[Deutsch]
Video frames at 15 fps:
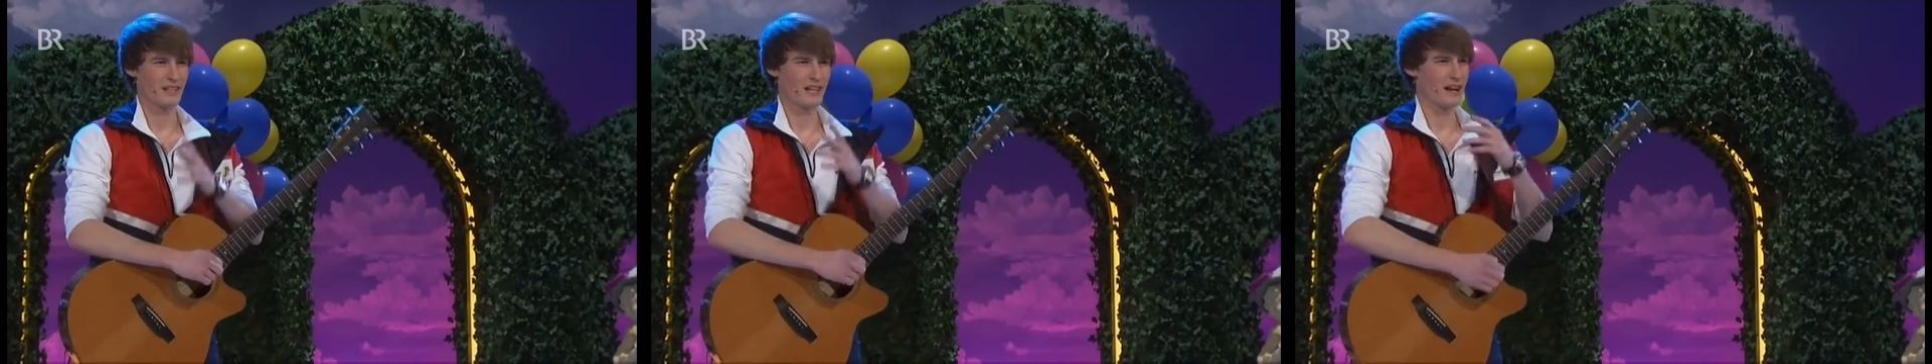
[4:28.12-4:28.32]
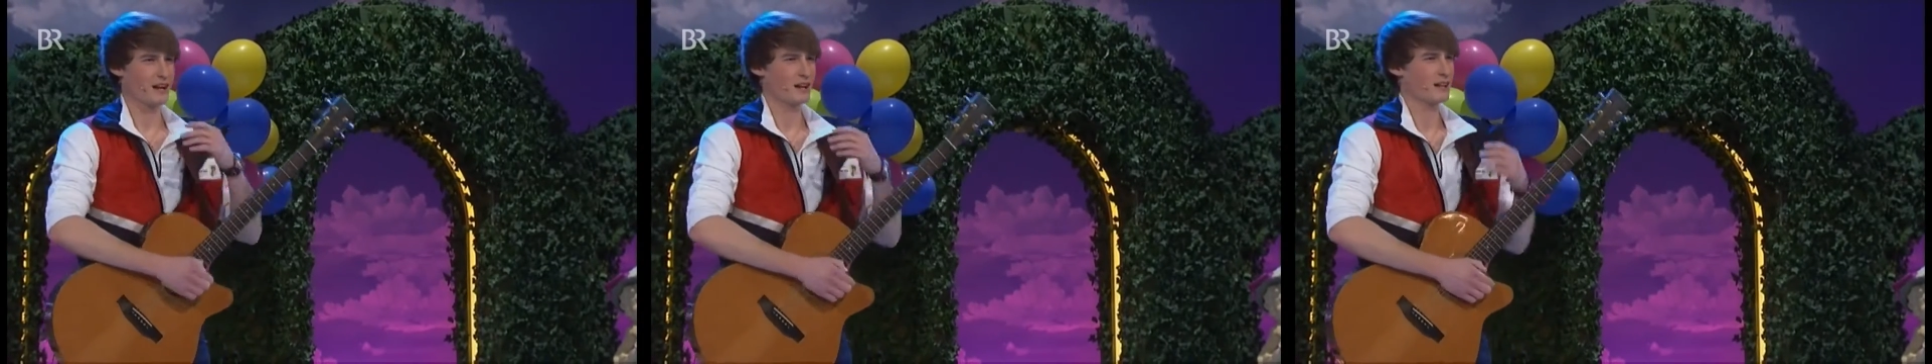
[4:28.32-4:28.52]

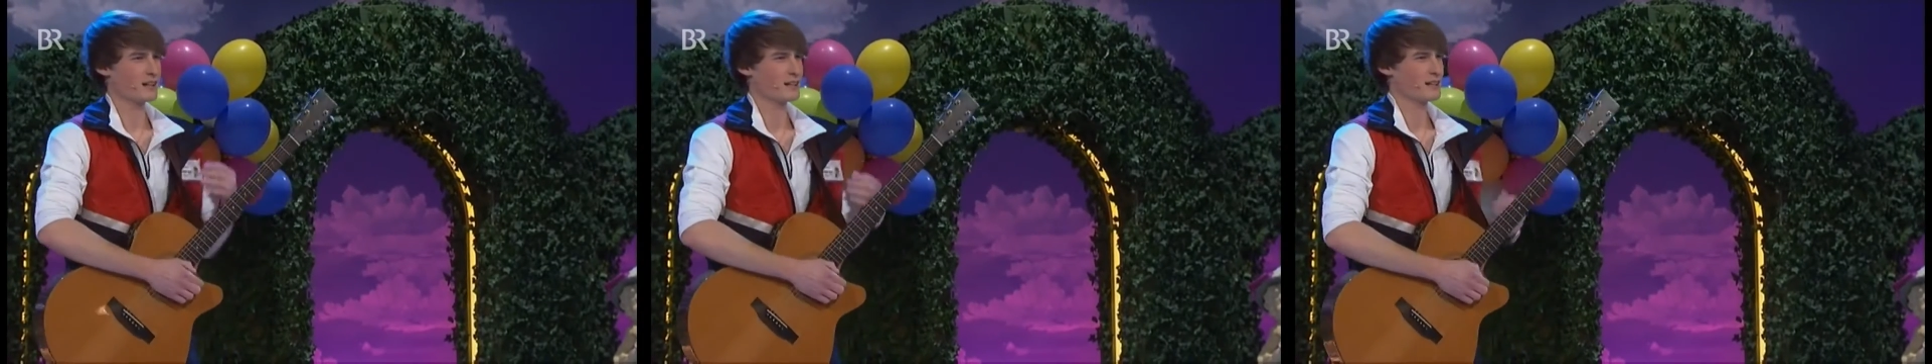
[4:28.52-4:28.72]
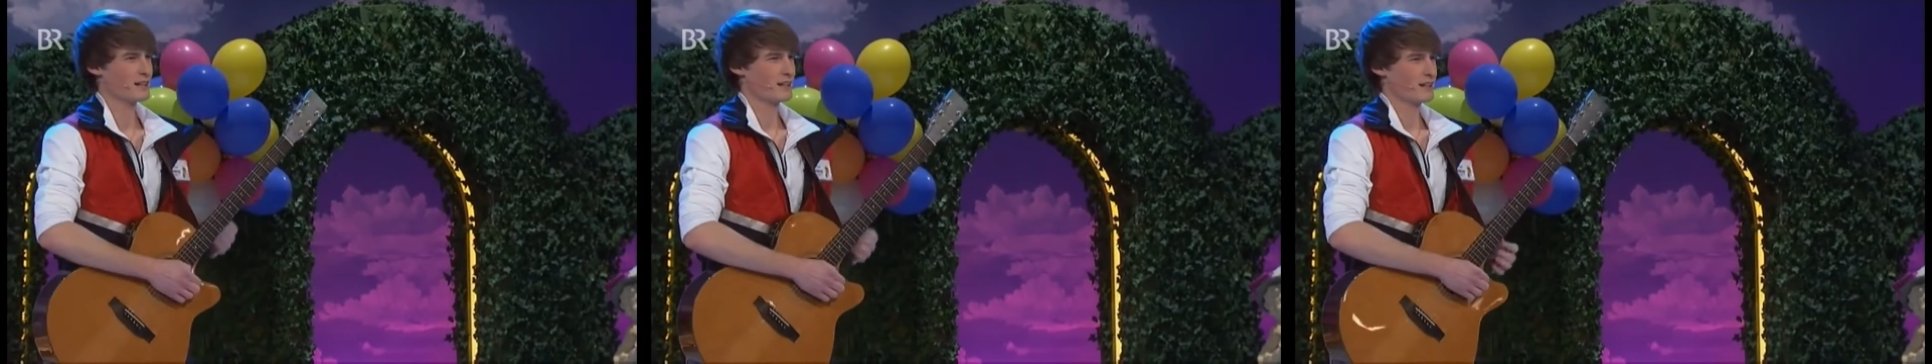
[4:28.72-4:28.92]
ja,
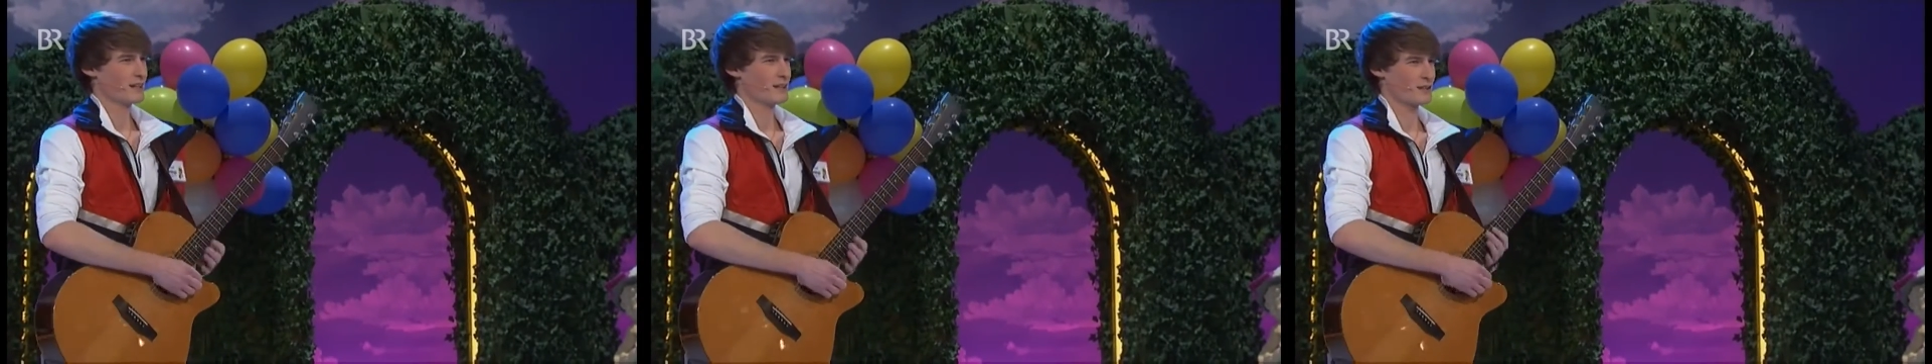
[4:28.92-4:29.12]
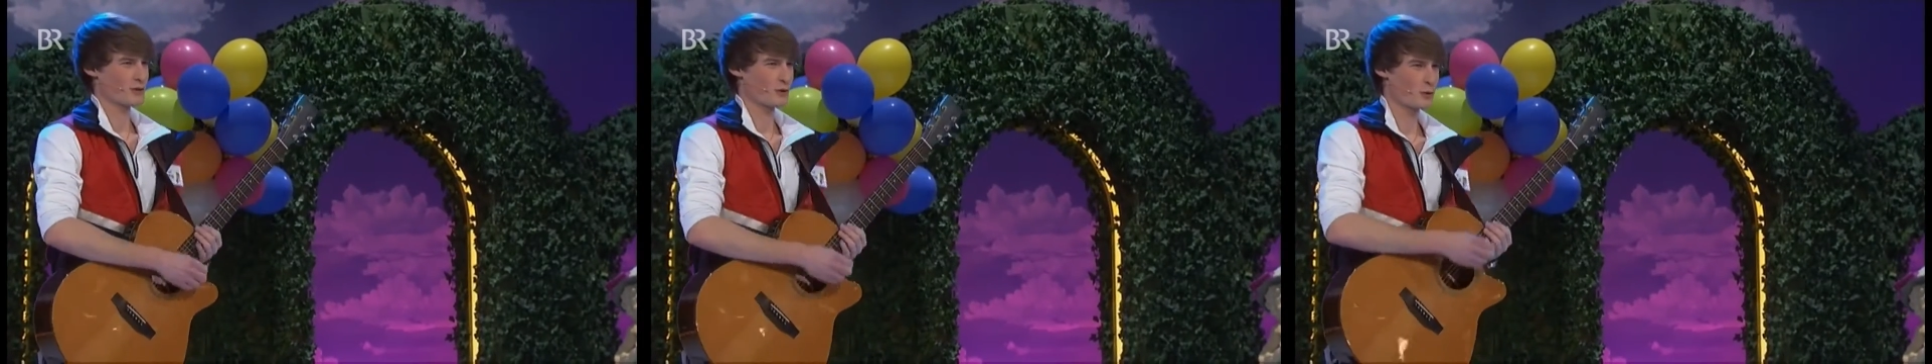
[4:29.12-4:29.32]

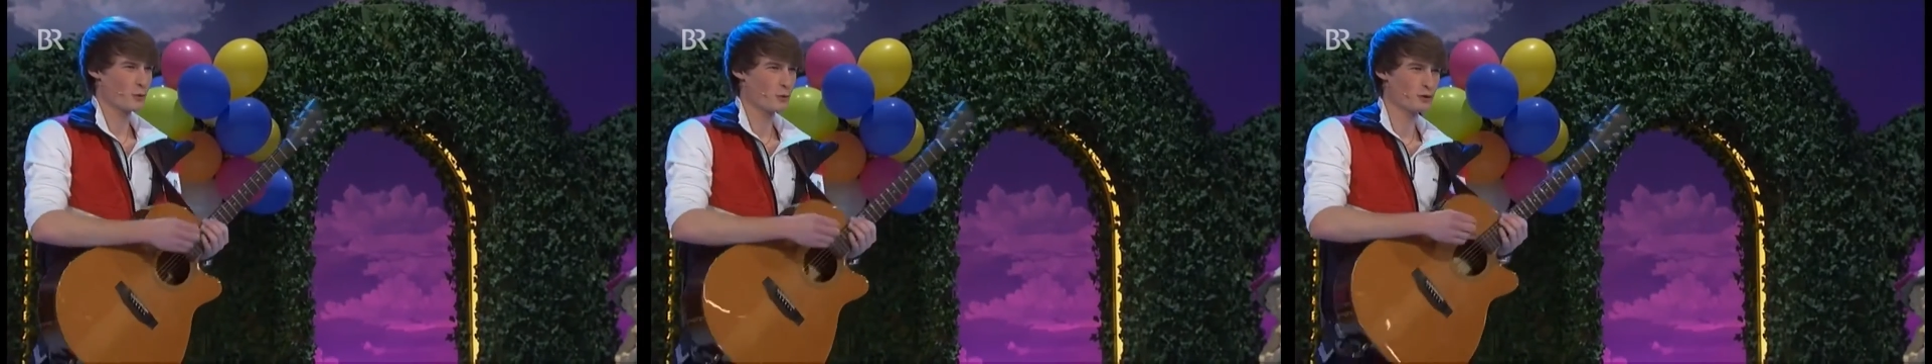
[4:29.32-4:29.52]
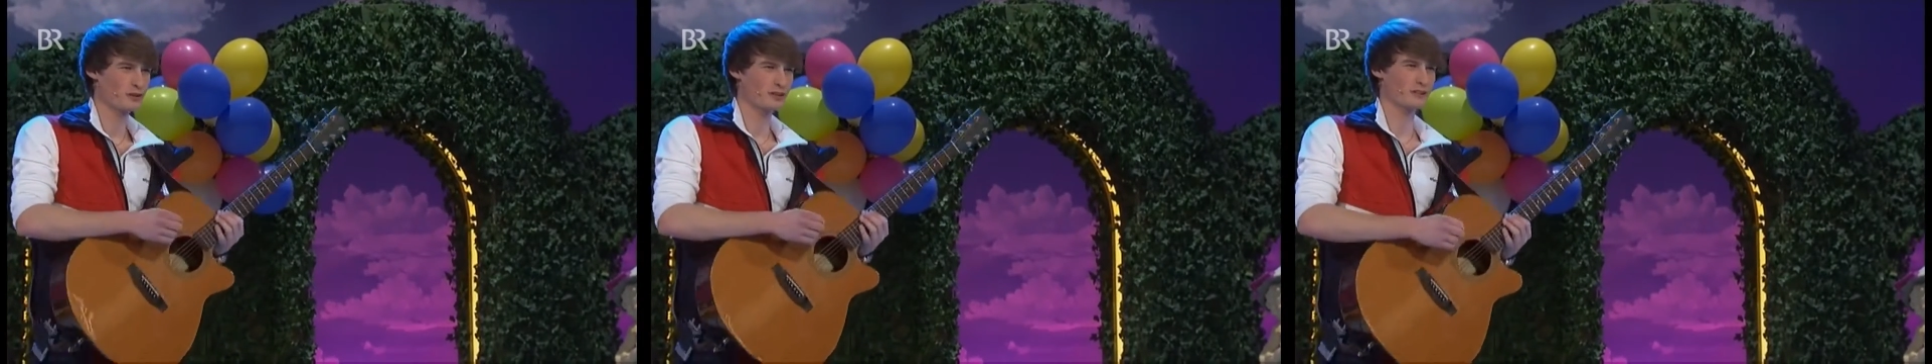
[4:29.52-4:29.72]
so
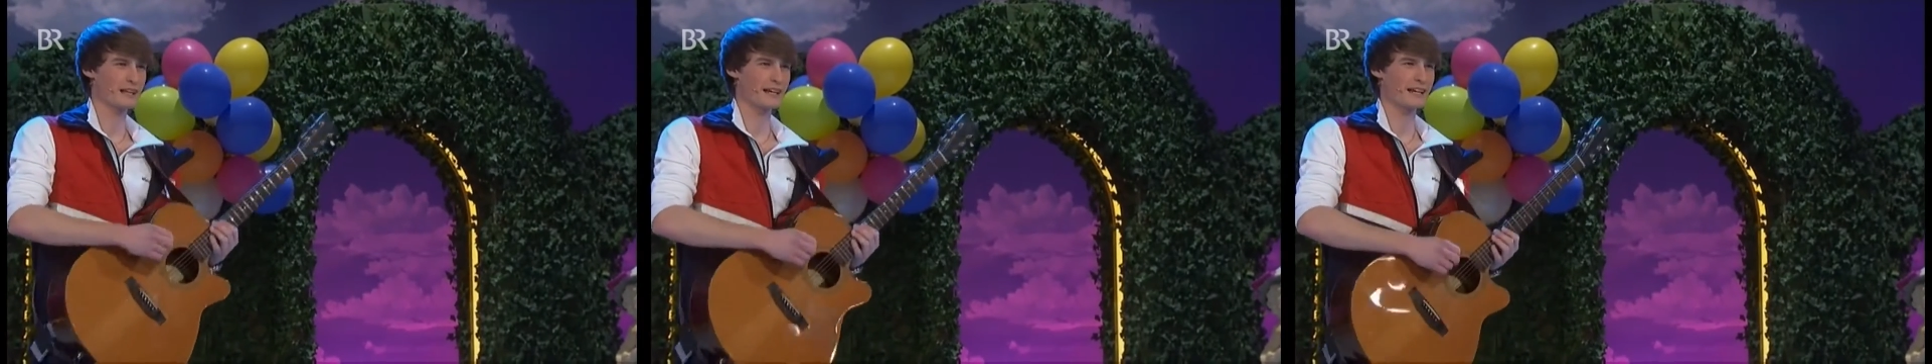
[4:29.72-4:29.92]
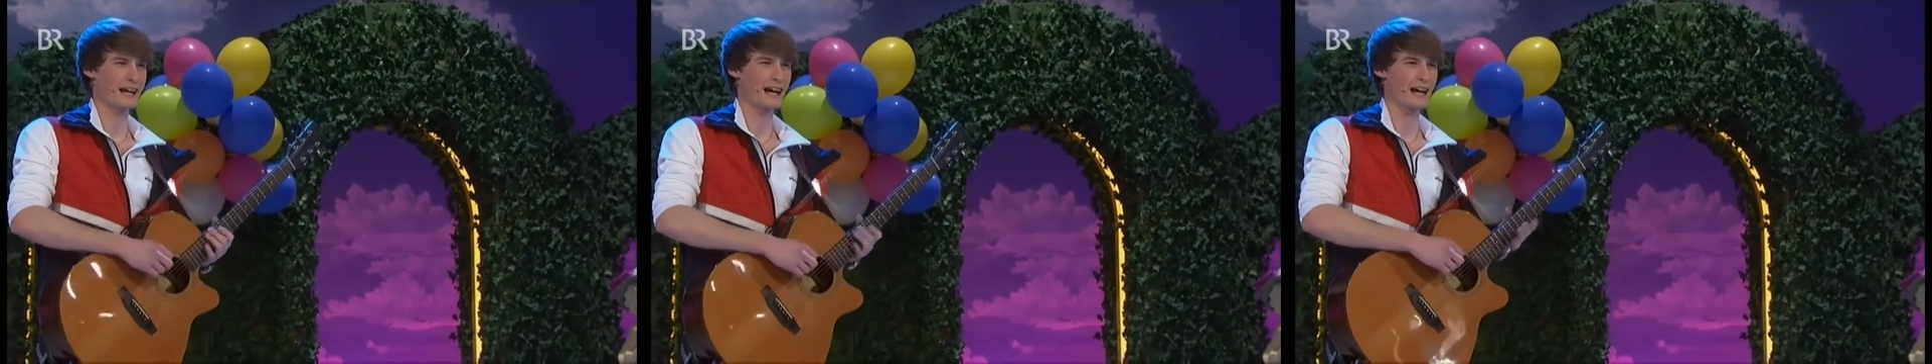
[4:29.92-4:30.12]
gut
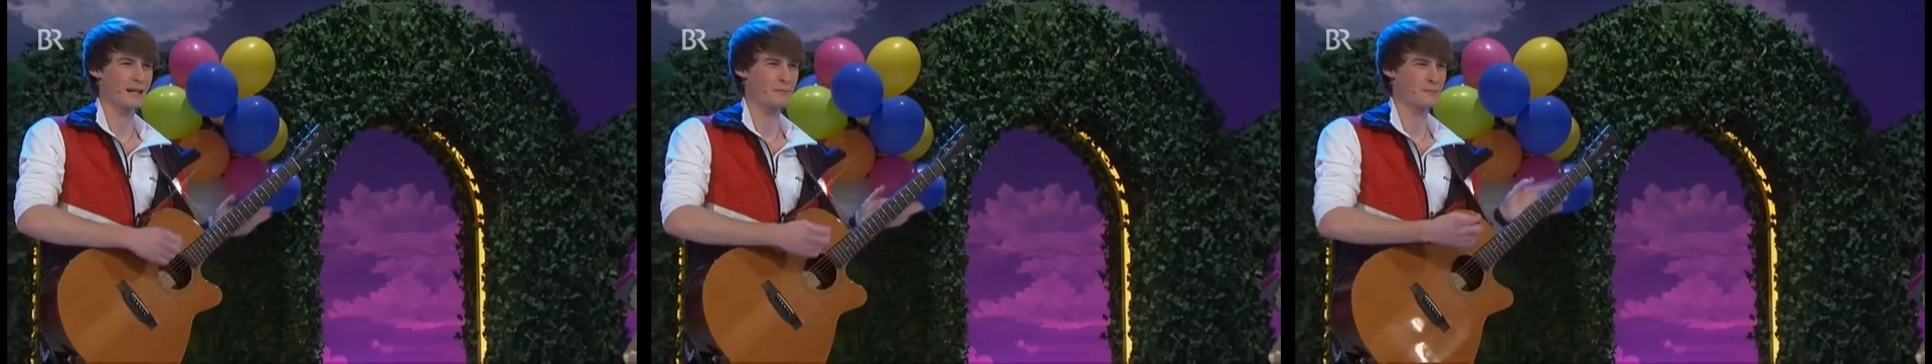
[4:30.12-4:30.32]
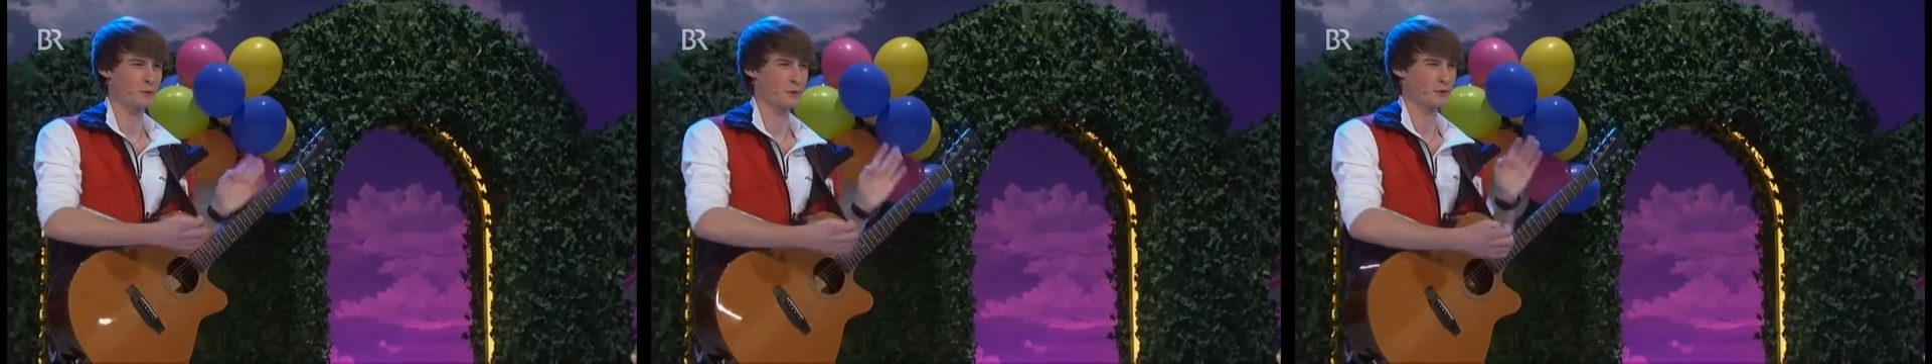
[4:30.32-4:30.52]
der
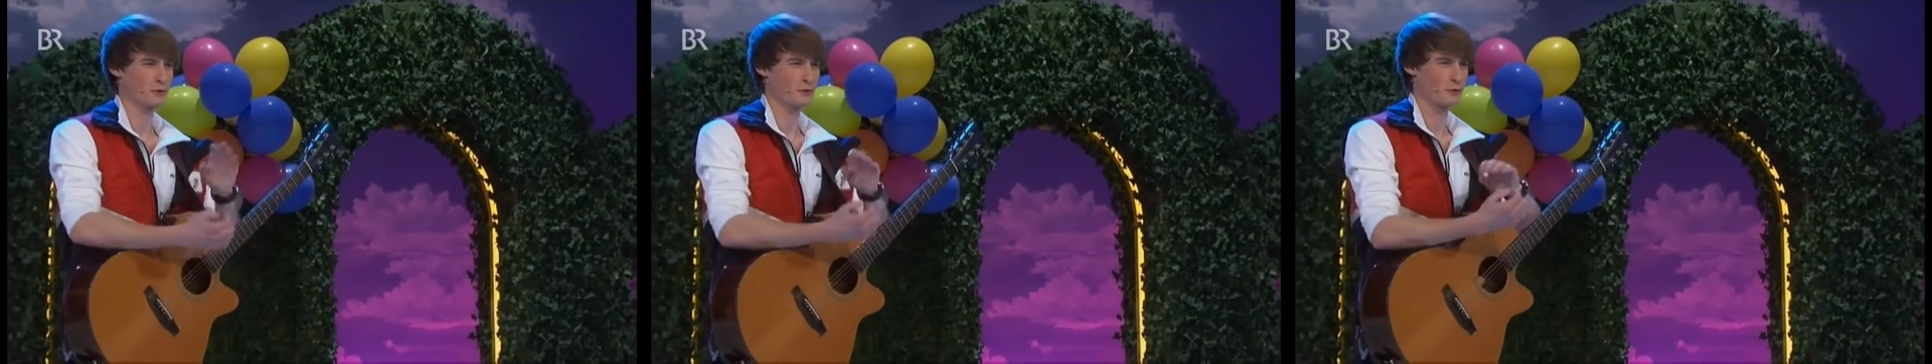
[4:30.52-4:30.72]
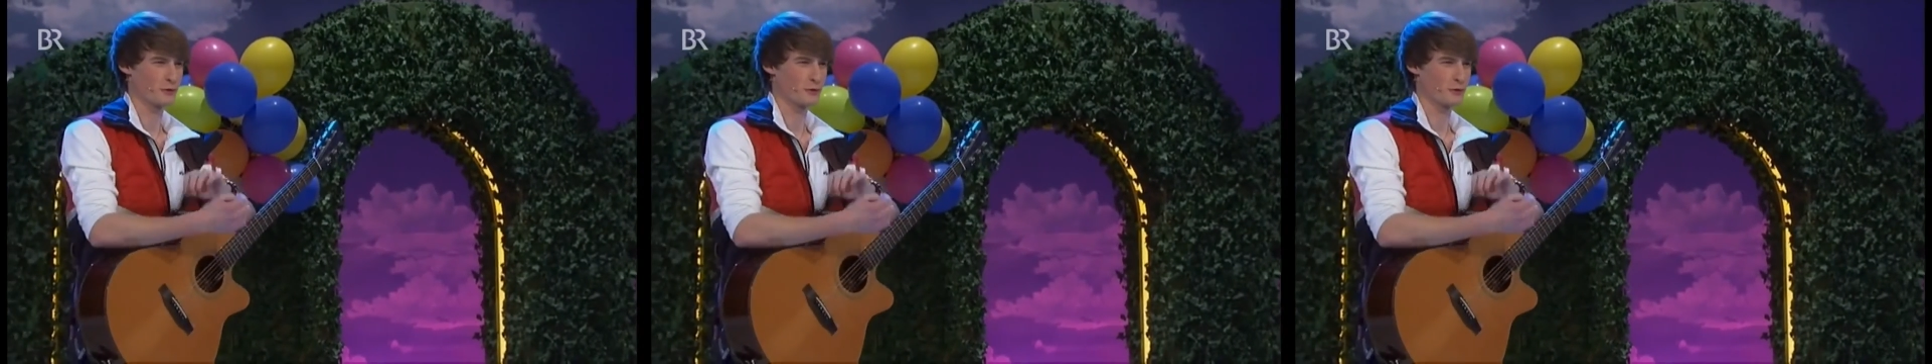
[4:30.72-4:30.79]
Geheimbund